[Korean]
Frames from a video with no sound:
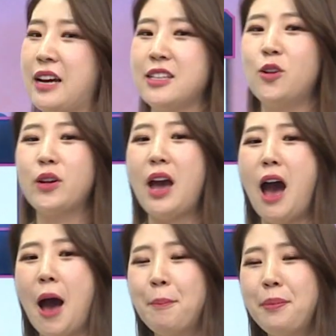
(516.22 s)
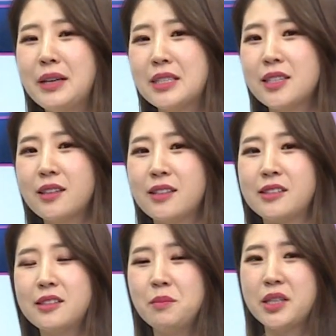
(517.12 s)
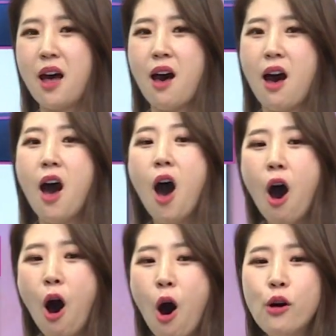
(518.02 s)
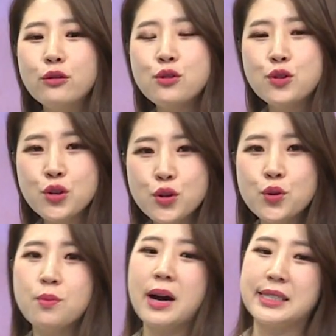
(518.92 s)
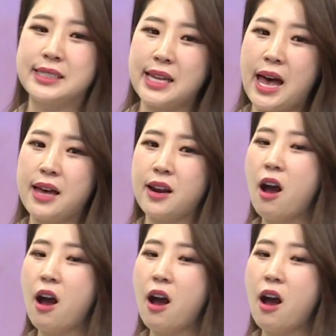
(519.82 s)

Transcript: 이렇게 앞에 시작이 됐습니다. Undo my sad,